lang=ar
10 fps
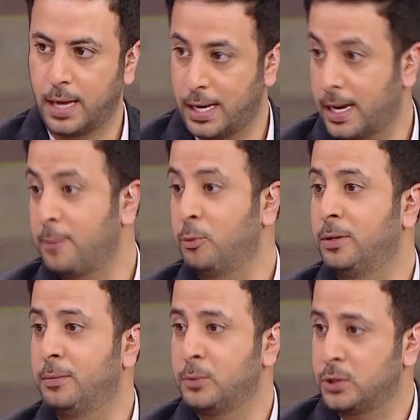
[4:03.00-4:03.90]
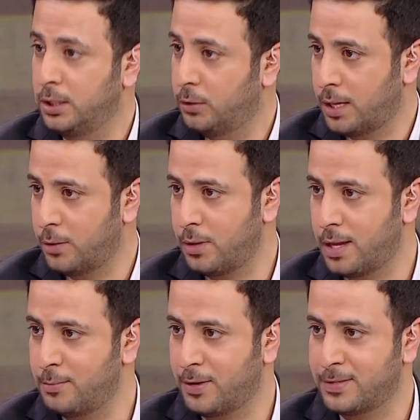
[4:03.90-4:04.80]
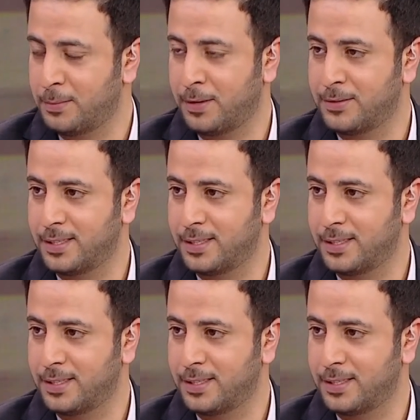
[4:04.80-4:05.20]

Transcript: آه لا مش حلو هذا هو ظالم نفسه بالضبط